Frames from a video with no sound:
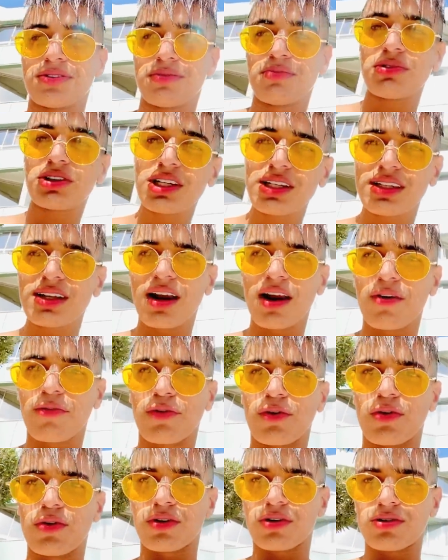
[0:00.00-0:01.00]
ماشي سهل
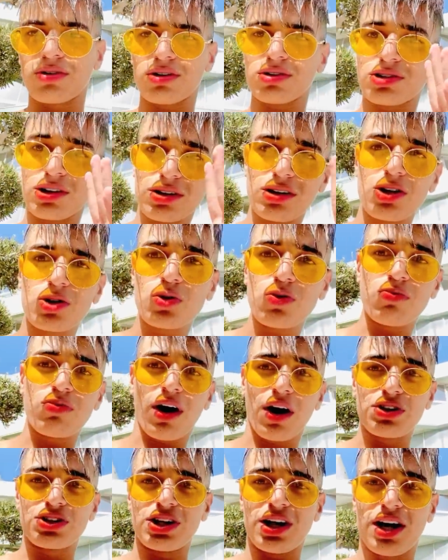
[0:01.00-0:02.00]
الفلوغ تقدر تكون
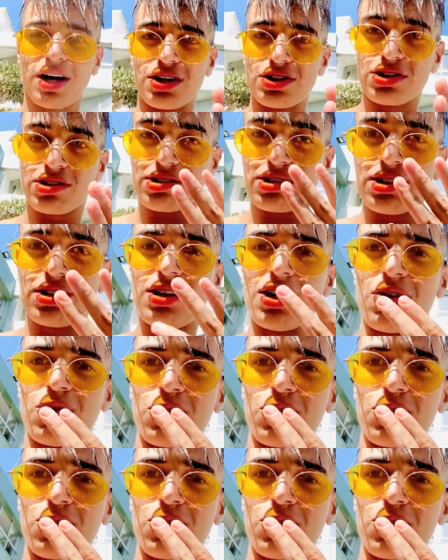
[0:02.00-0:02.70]
باقي شي حاجه تسناو